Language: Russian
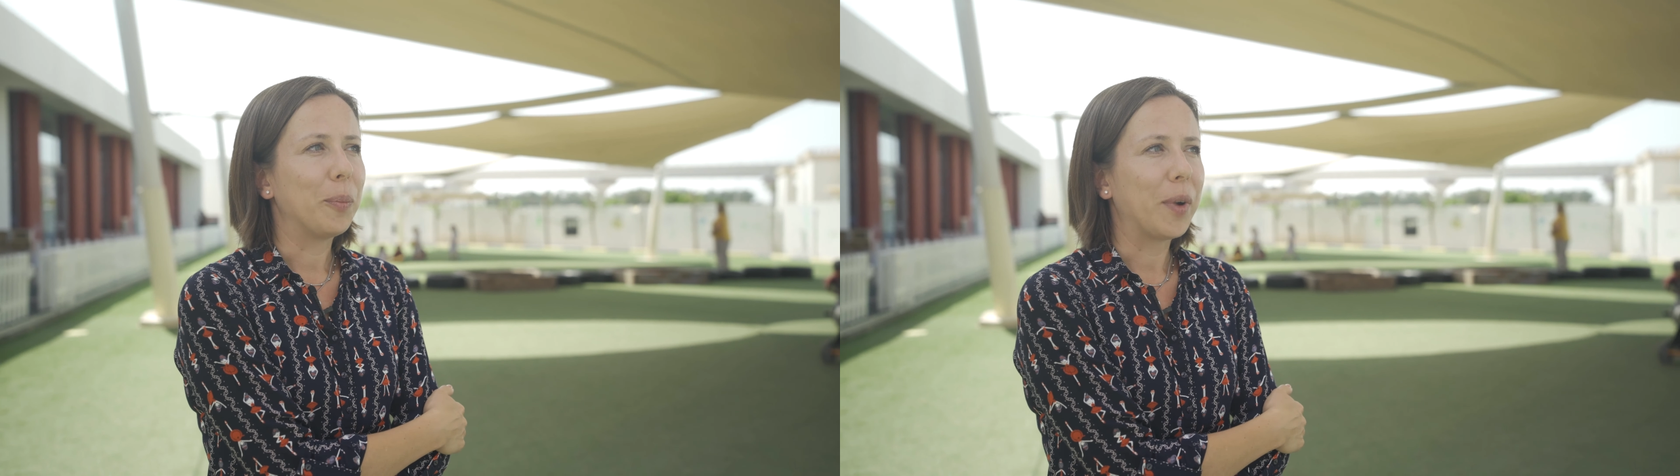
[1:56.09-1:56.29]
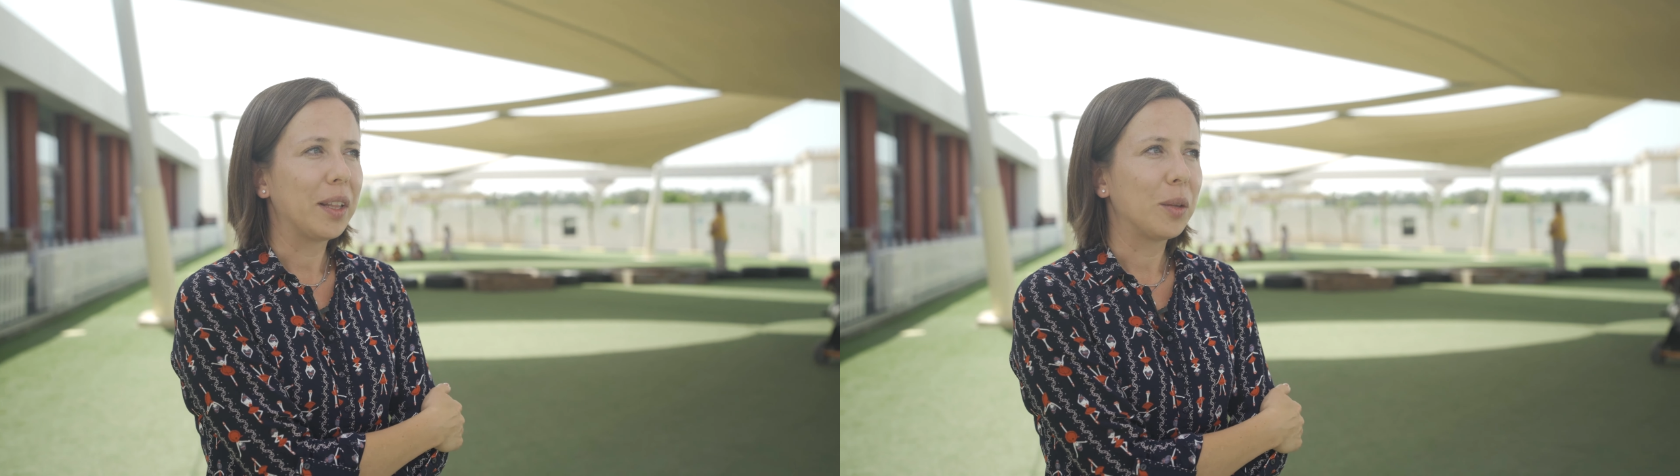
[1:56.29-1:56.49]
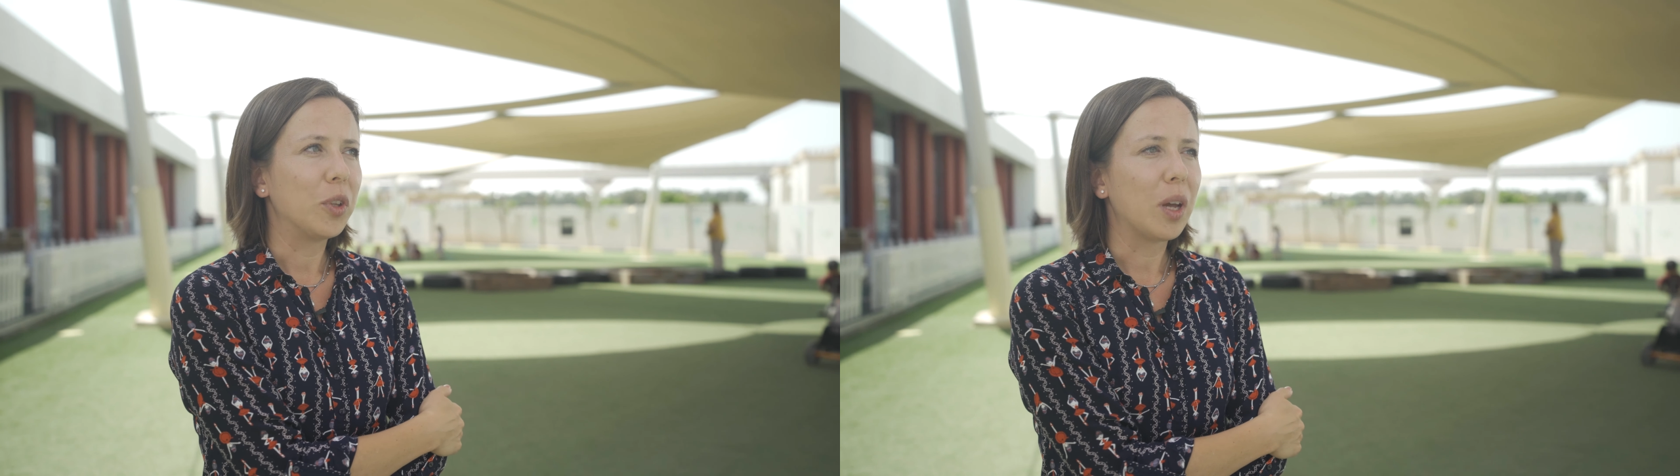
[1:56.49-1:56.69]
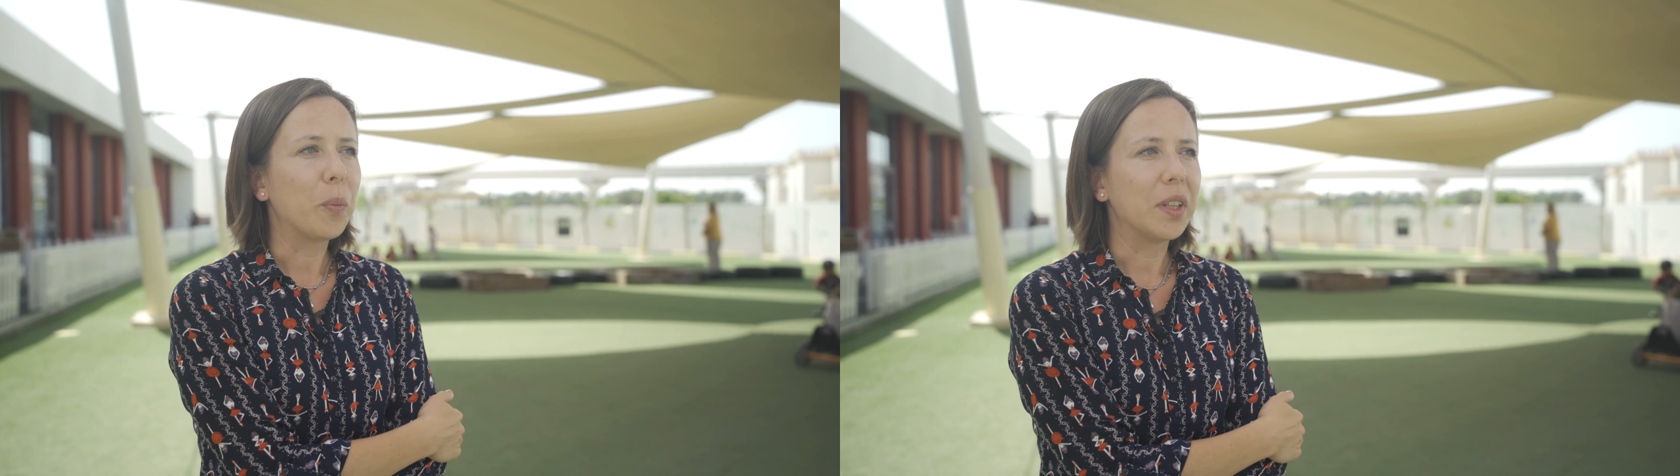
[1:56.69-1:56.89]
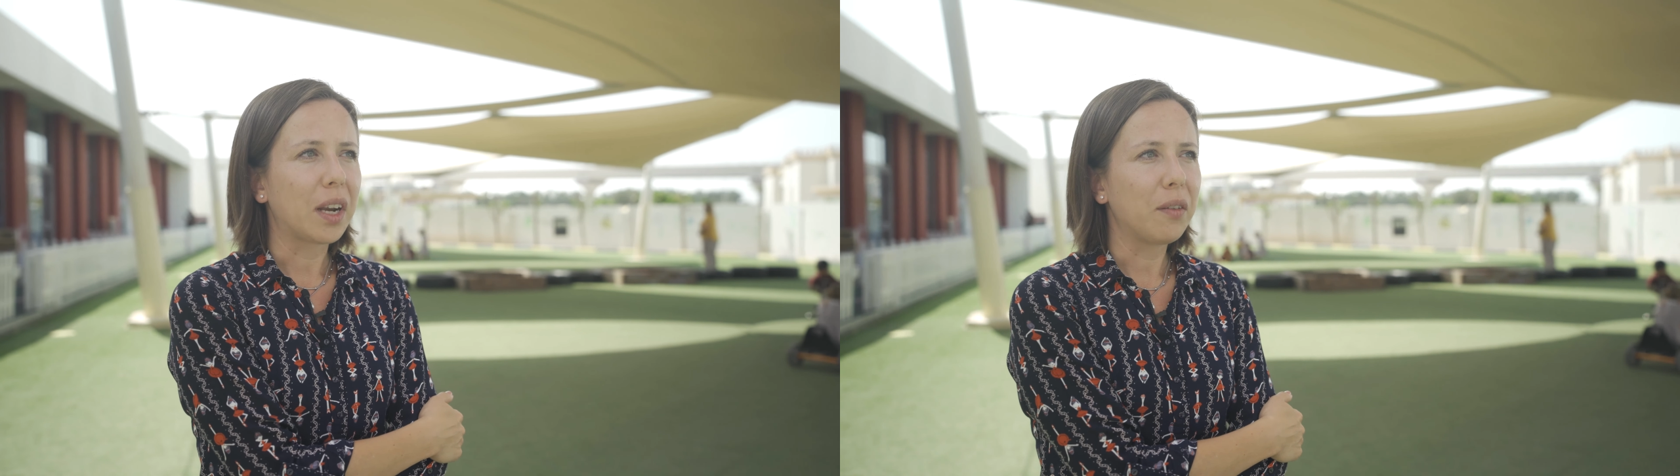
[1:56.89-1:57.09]
Поэтому
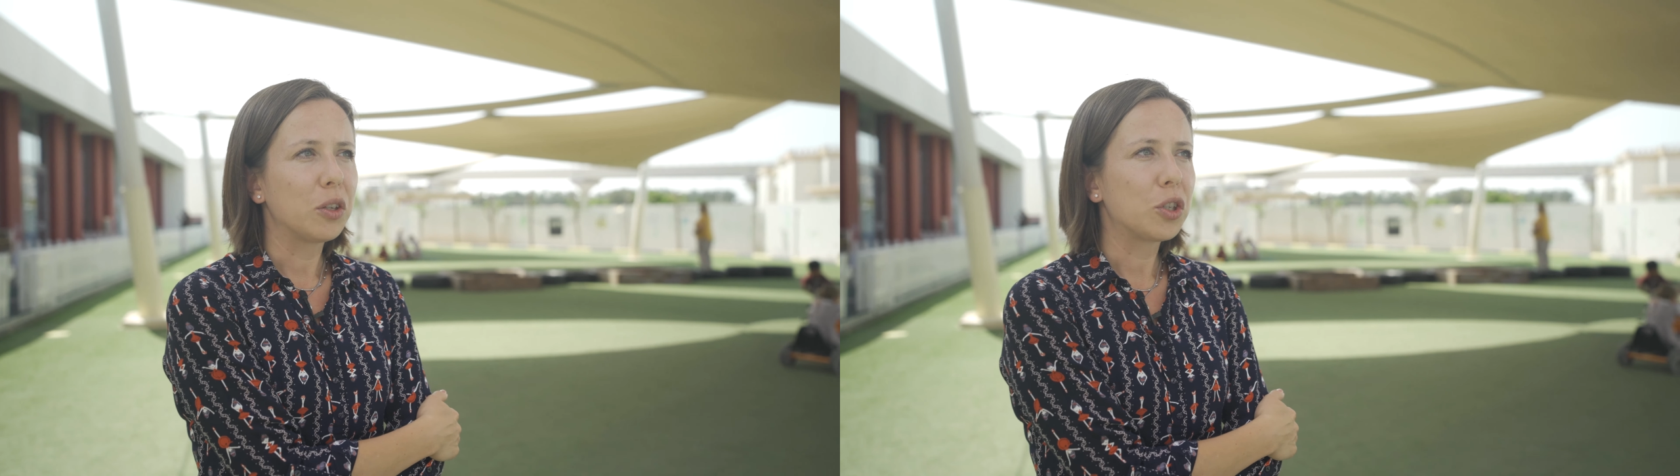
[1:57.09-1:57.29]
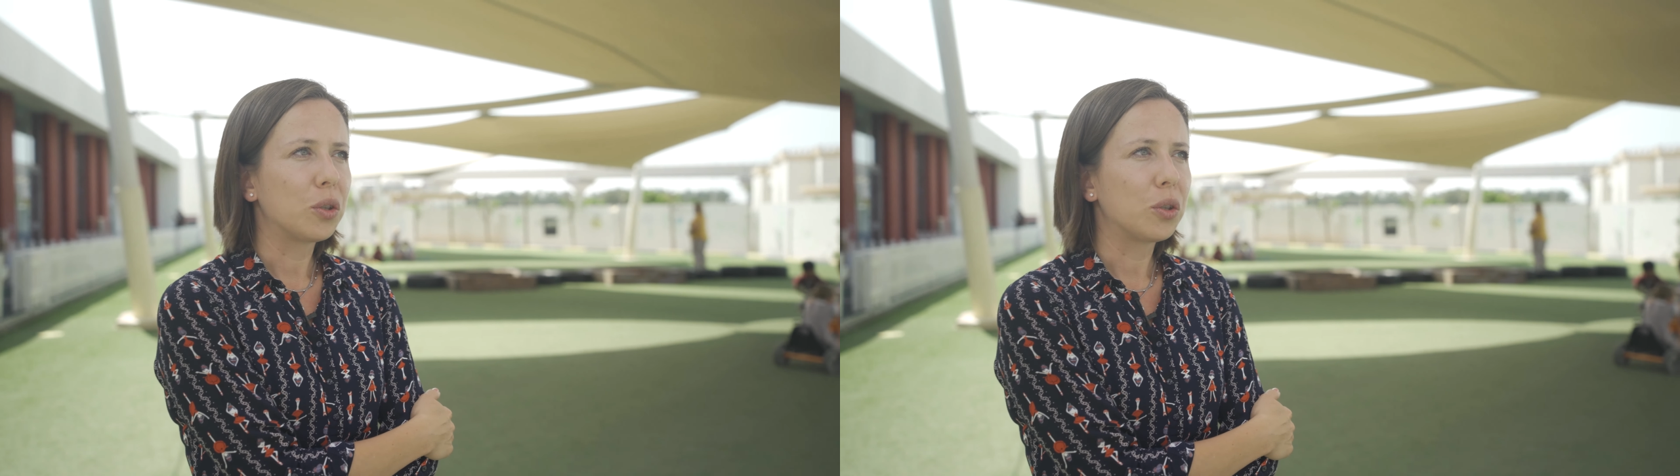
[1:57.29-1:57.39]
нам понравилось,